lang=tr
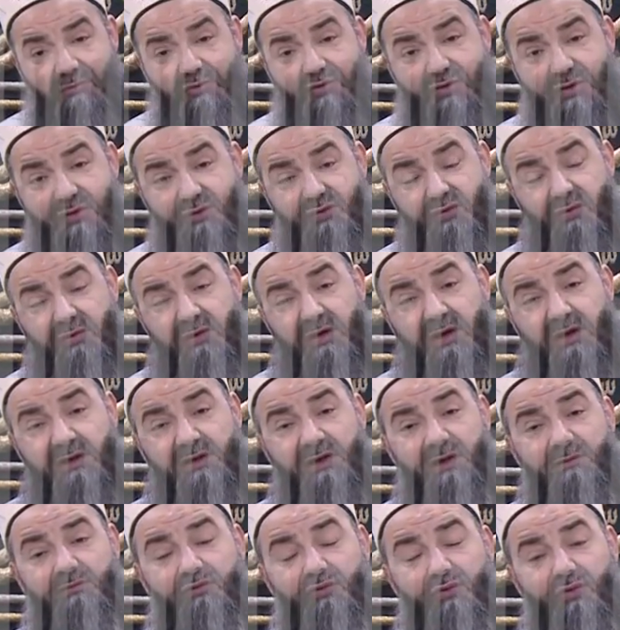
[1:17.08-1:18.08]
müjdesi olarak
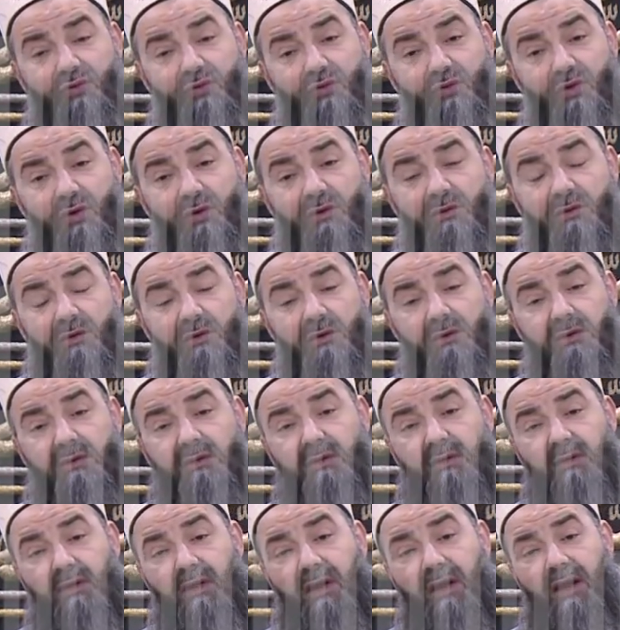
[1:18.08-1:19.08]
ne buyuruluyor?
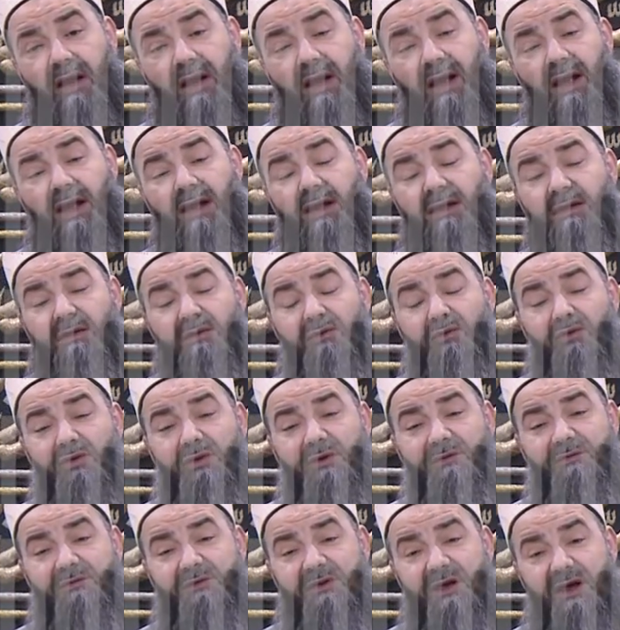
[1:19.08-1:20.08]
Her gün
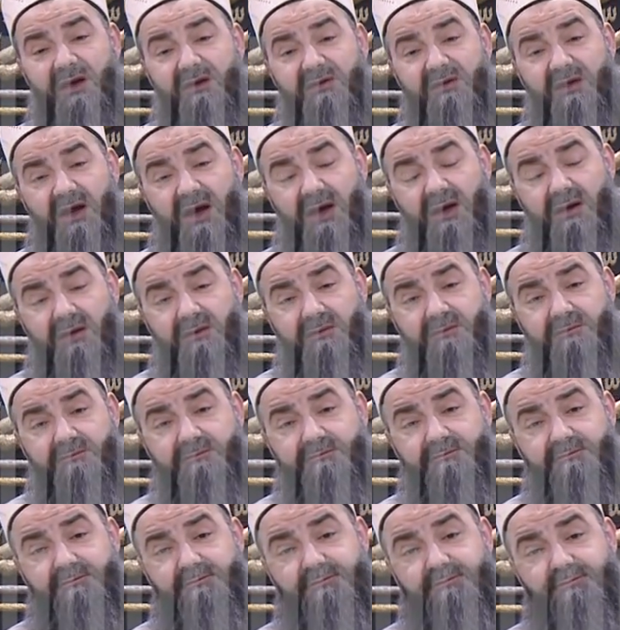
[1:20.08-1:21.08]
iftarda
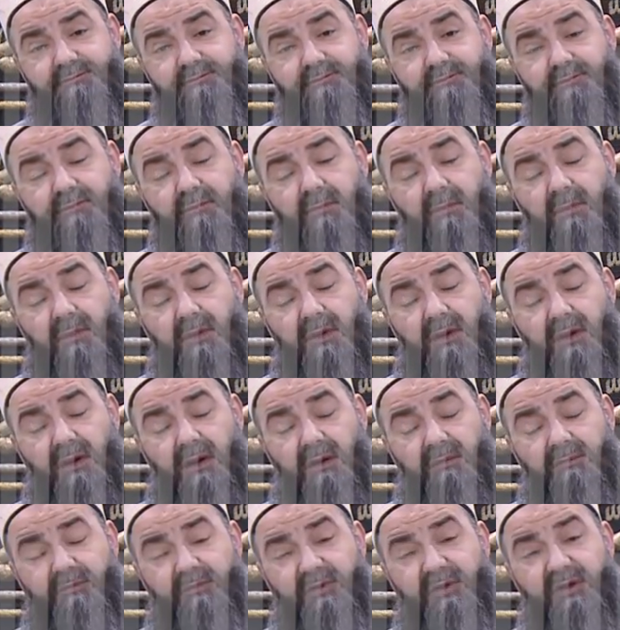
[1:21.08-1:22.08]

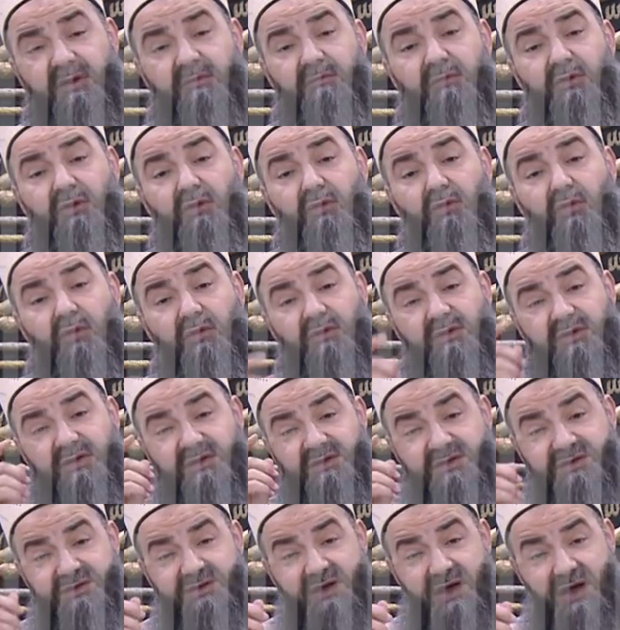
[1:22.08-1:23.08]
bir milyon
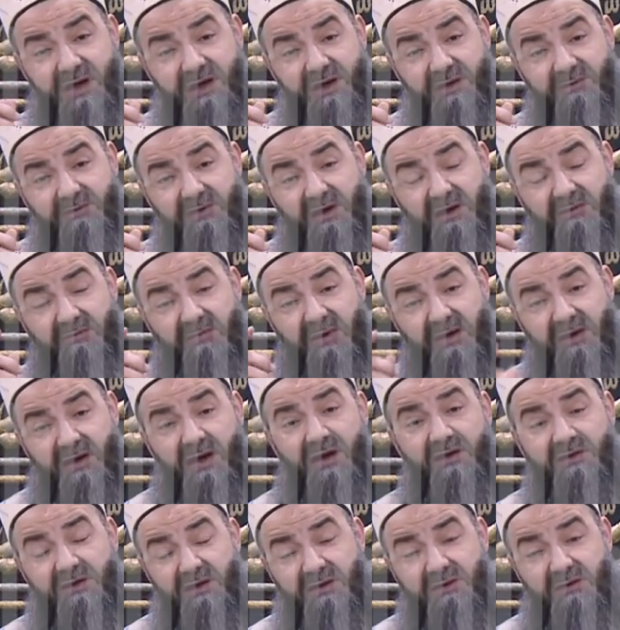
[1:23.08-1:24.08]
kişi cehennemden
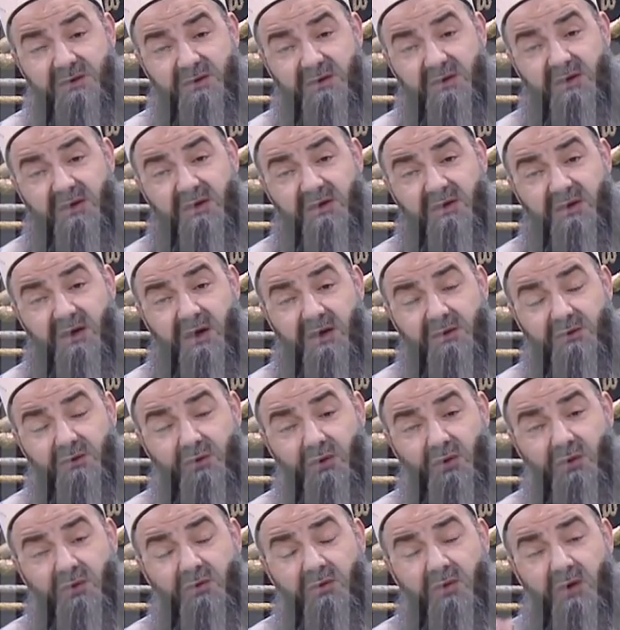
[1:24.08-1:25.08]
beraat ed- e,
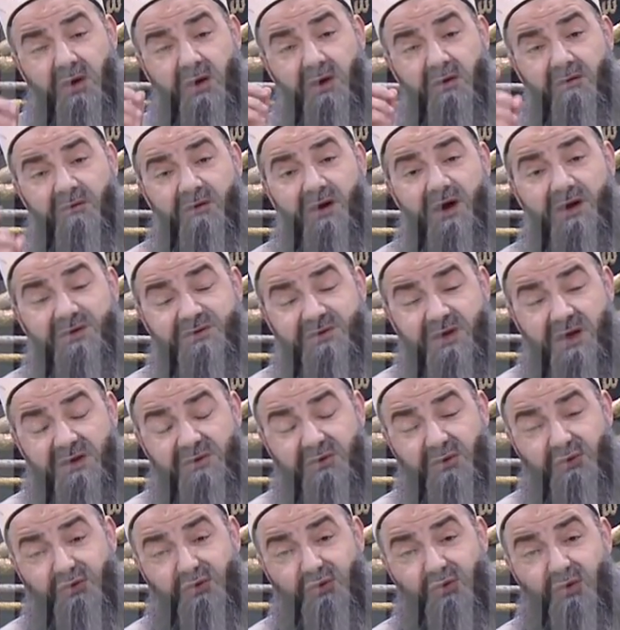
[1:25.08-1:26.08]
alıyor ve
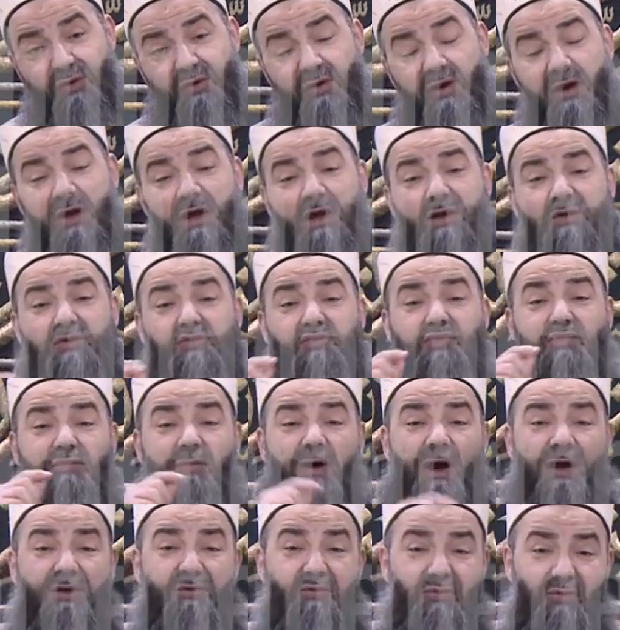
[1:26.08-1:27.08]
azat ediliyor.
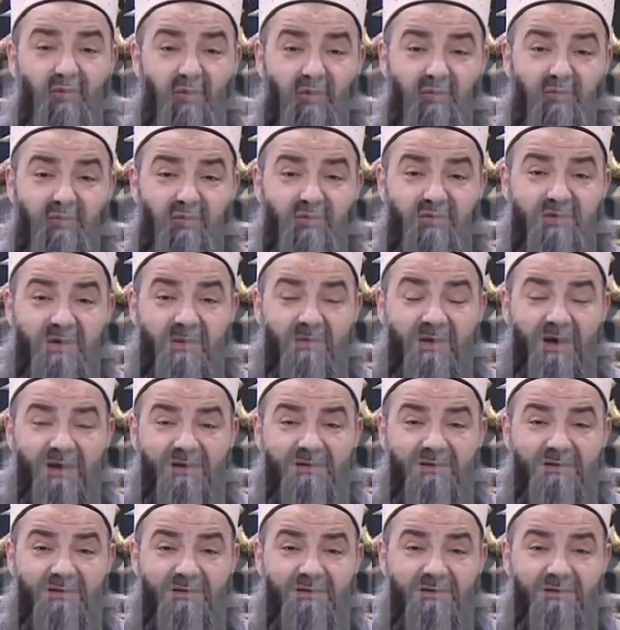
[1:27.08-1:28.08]
Cuma günü olduğu
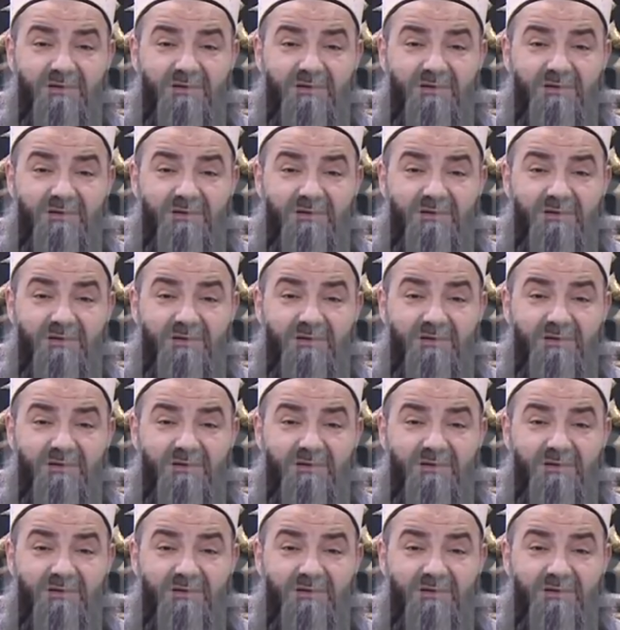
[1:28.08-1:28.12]
zaman